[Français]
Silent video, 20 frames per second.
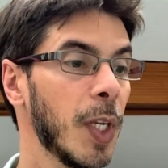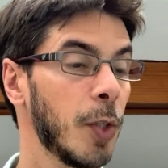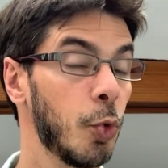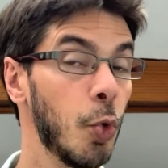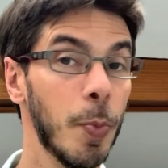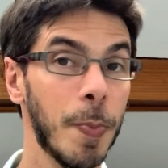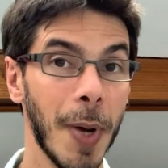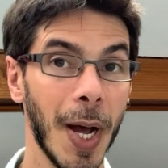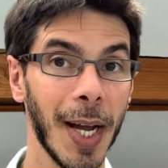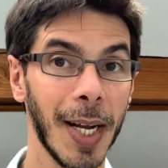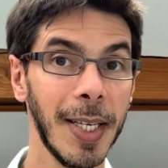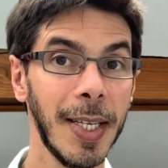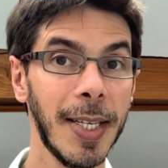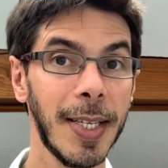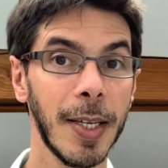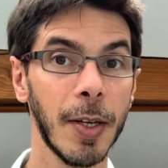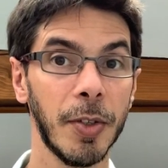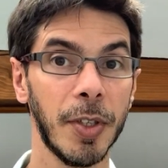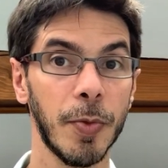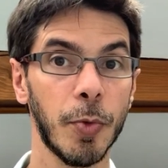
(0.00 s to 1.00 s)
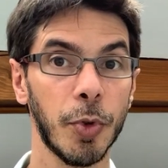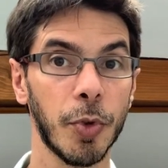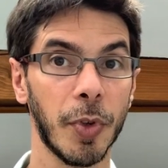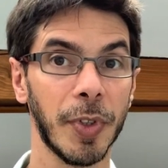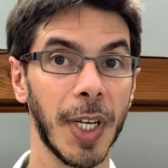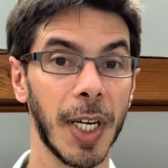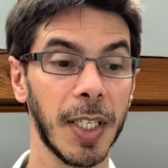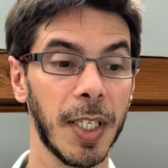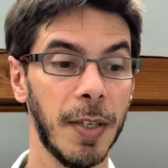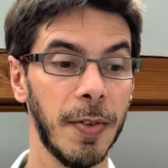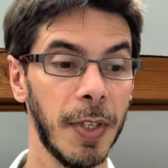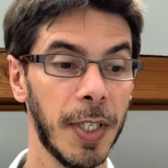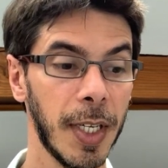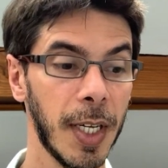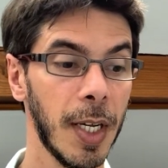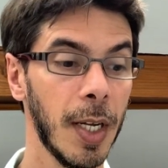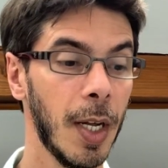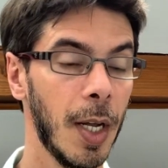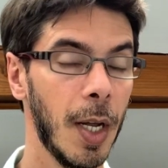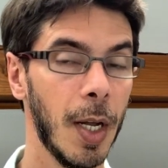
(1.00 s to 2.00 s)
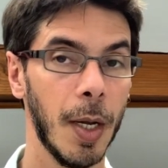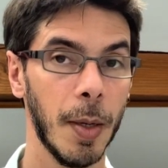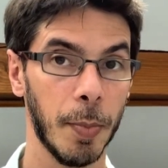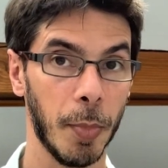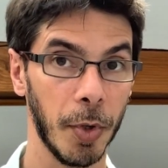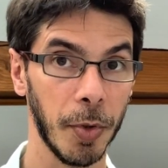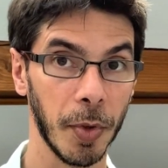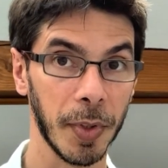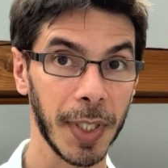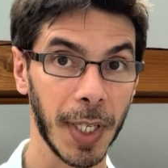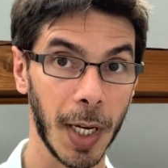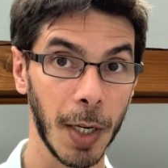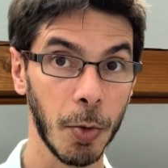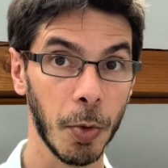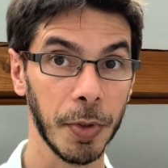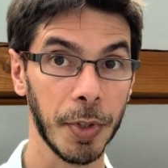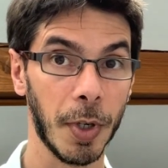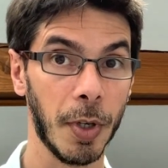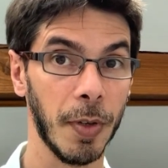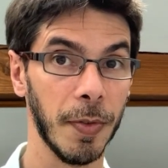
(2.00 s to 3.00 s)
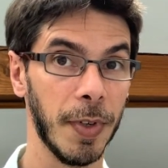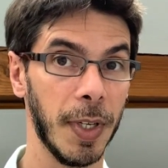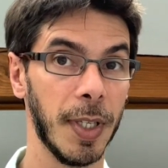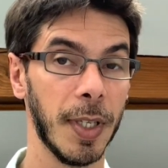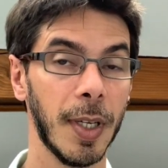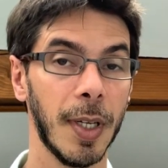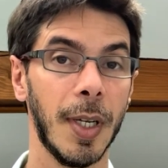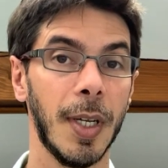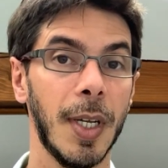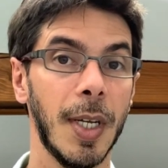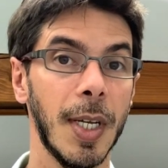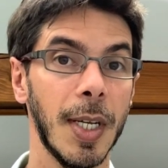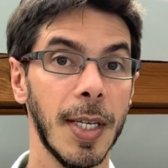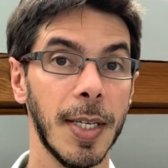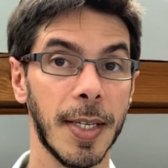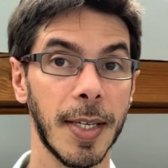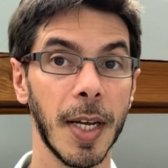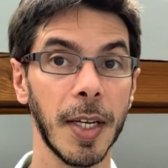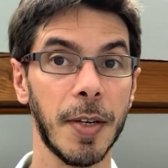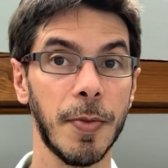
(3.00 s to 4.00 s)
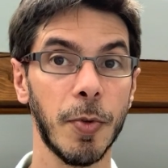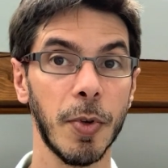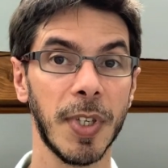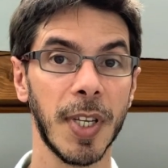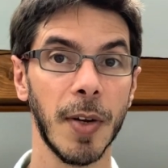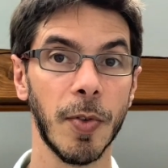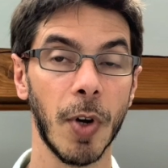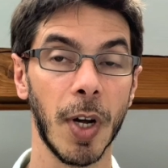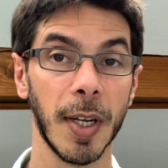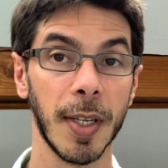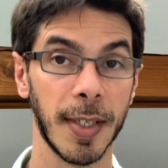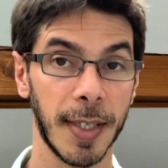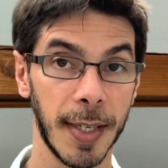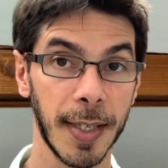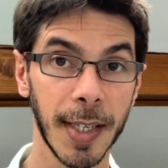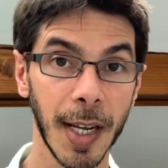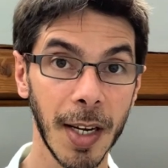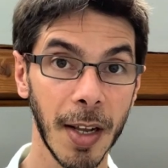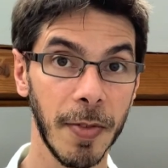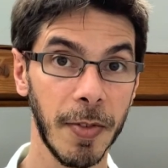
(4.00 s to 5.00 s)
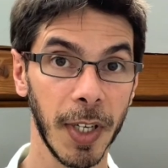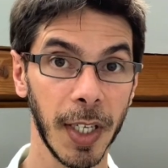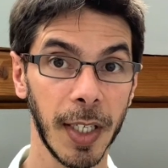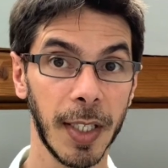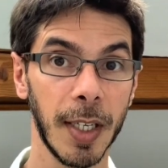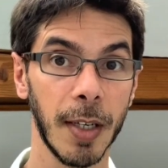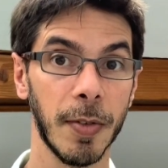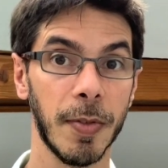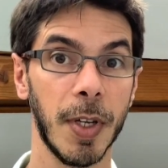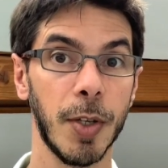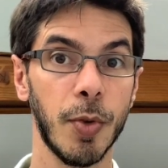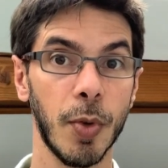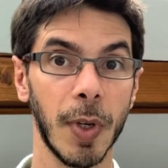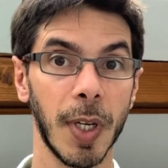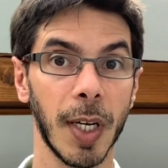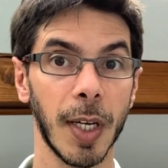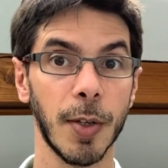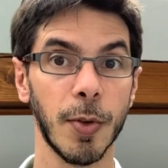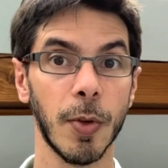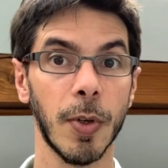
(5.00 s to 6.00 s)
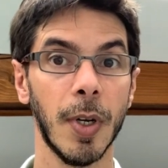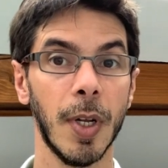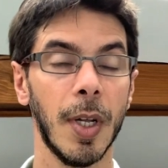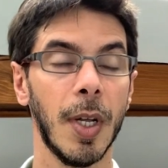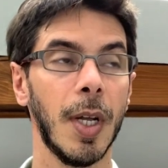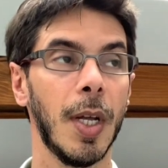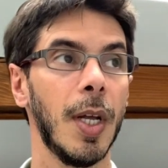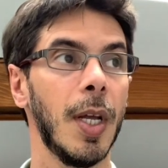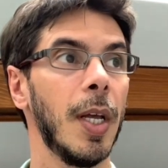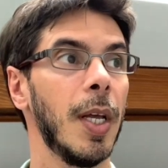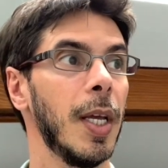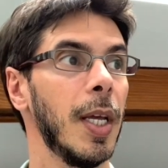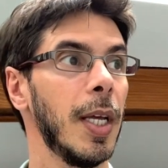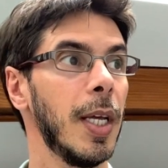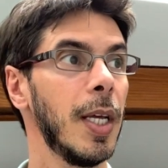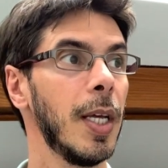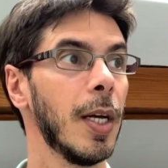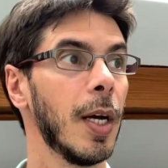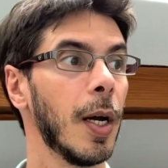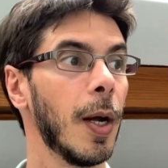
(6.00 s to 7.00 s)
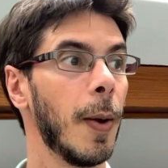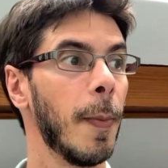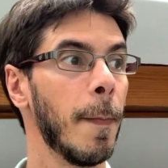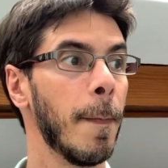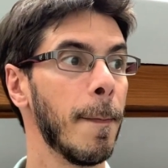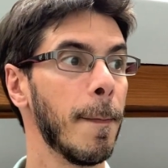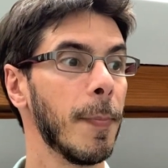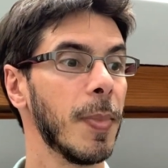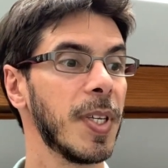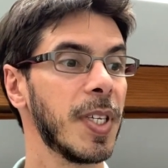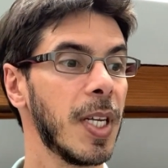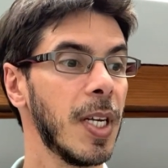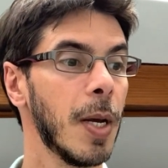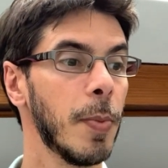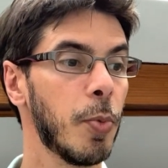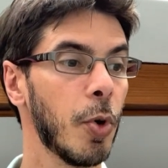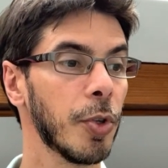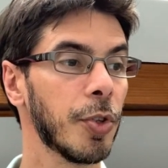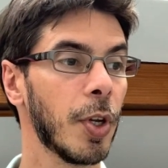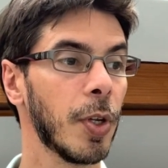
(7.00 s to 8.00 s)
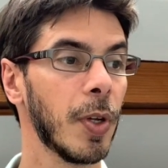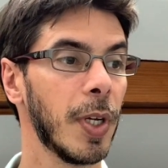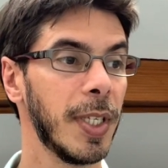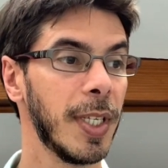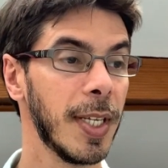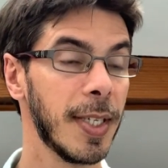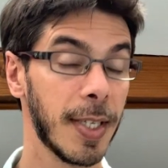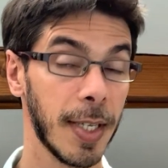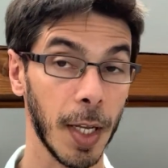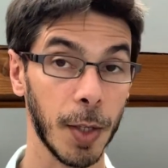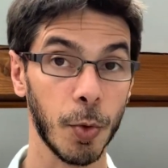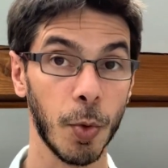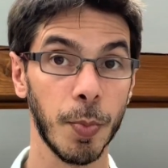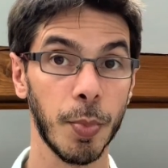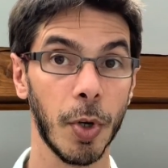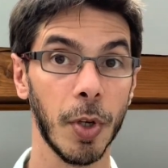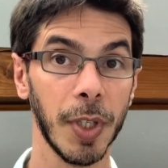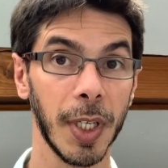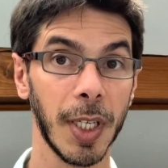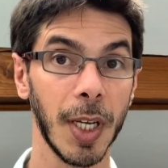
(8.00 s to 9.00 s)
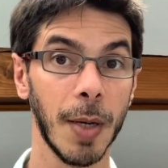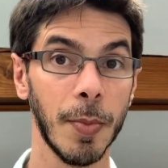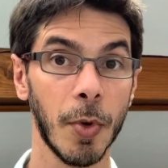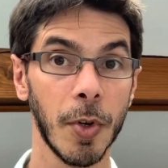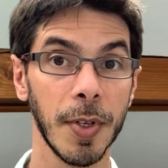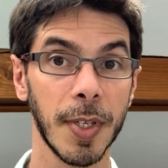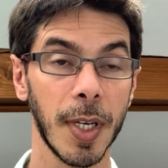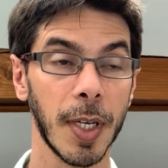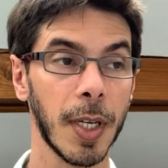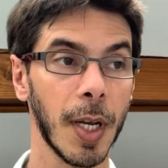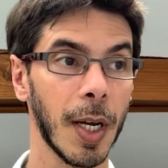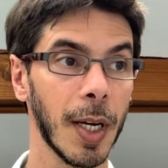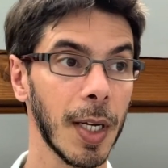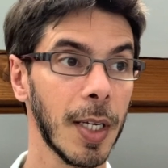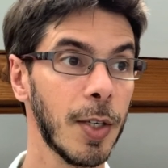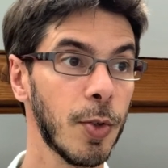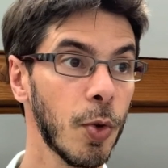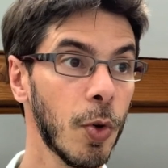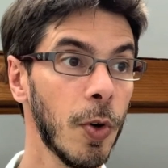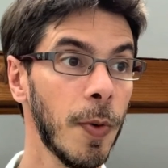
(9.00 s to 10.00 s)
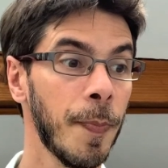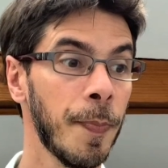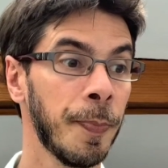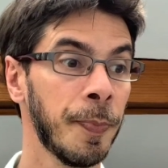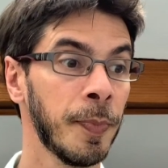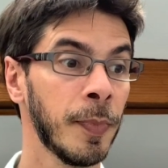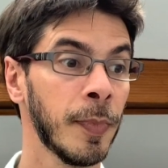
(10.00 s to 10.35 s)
te paralyser au niveau de ton activité pendant très longtemps, en fait. C'est ça qu'il faut savoir. C'est ça la vérité, en fait, sur les réseaux. Et euh, ce qu'il est important et nécessaire de comprendre également, c'est qu'un réseau,